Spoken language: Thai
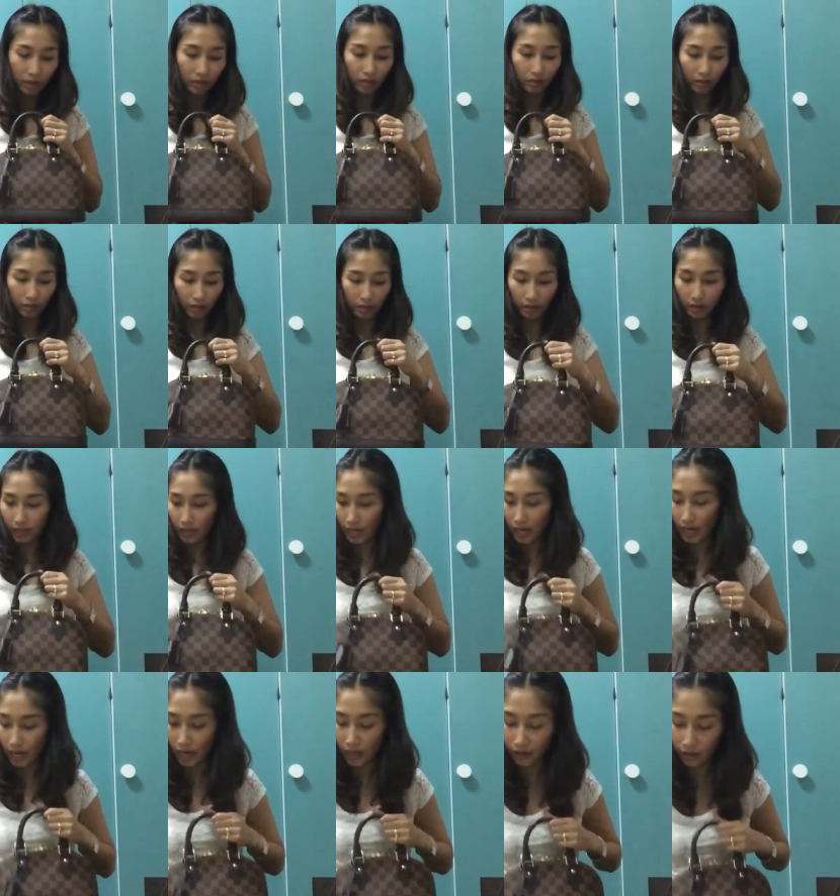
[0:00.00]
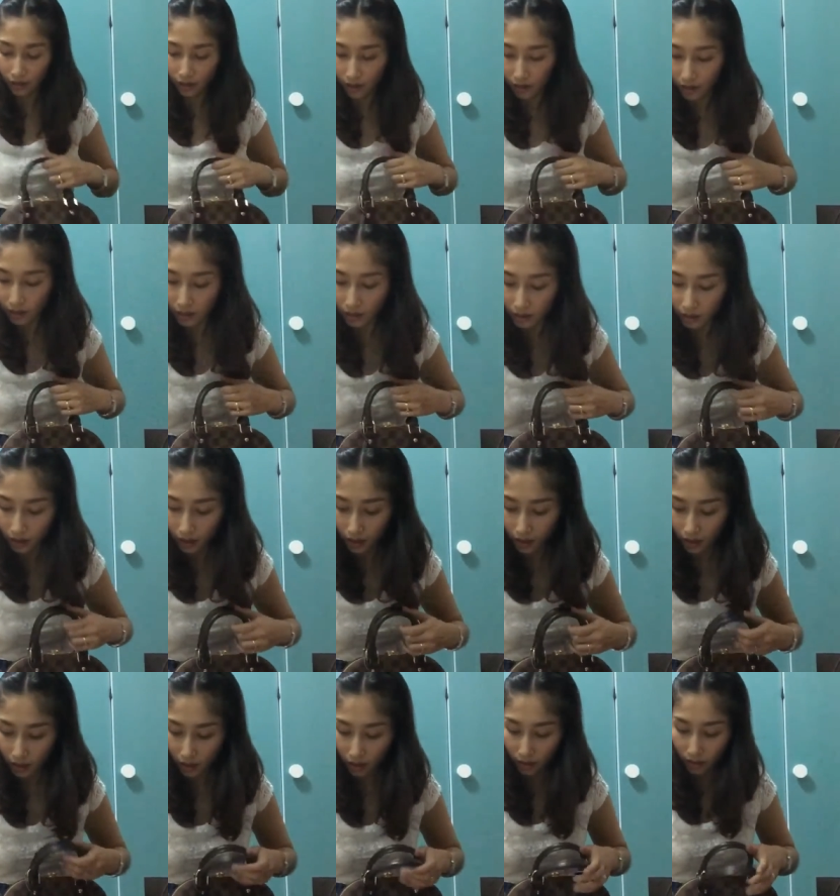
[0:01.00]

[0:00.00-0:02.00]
ถือนะคะก็